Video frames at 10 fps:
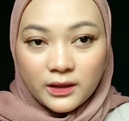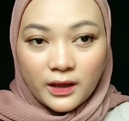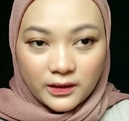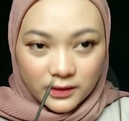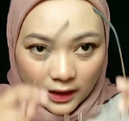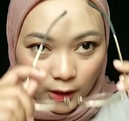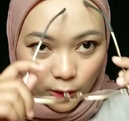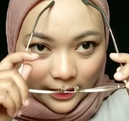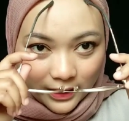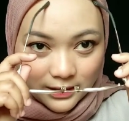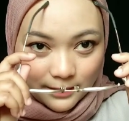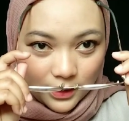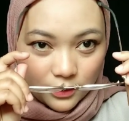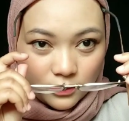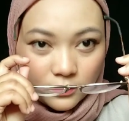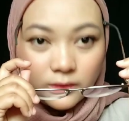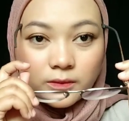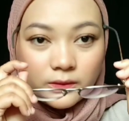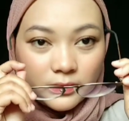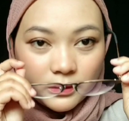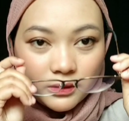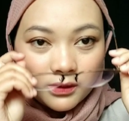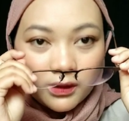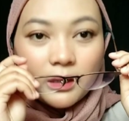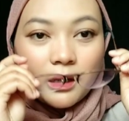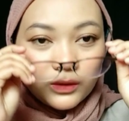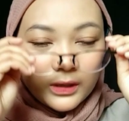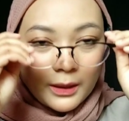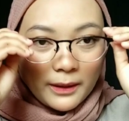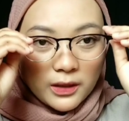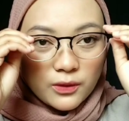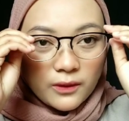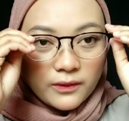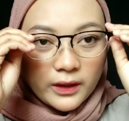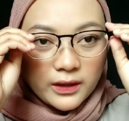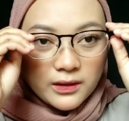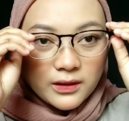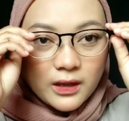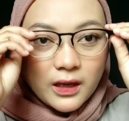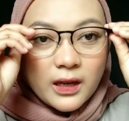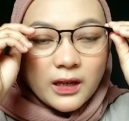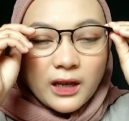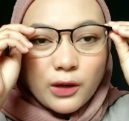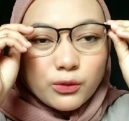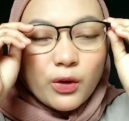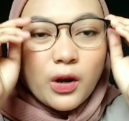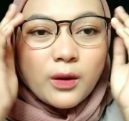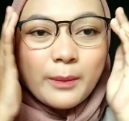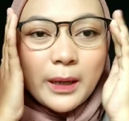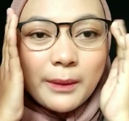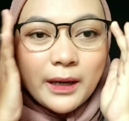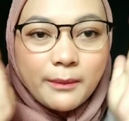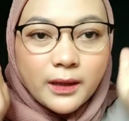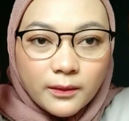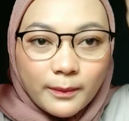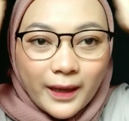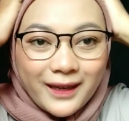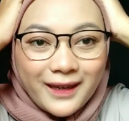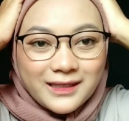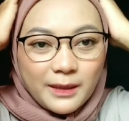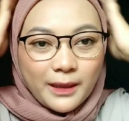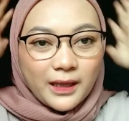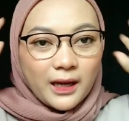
Ya, sekarang aku pakai kacamata dulu. Karena aku tidak pakai soft lens. Nah, aku tuh kalau kemana-mana emang pakai kacamata,